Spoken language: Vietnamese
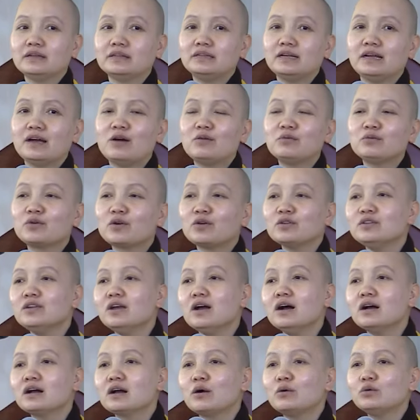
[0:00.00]
Vậy ông có
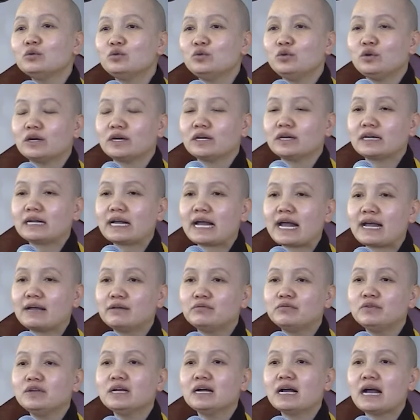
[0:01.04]
nhớ câu chuyện
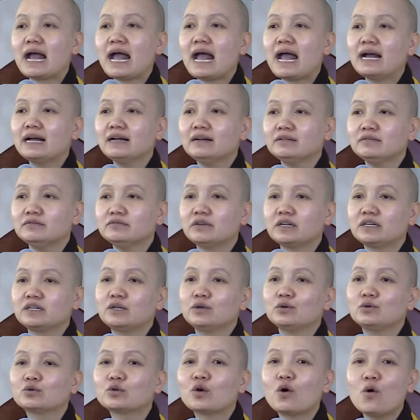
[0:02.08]
ngài Viên Án và
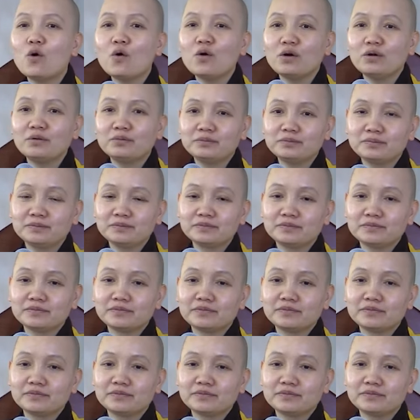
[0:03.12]
Triệu Thố không?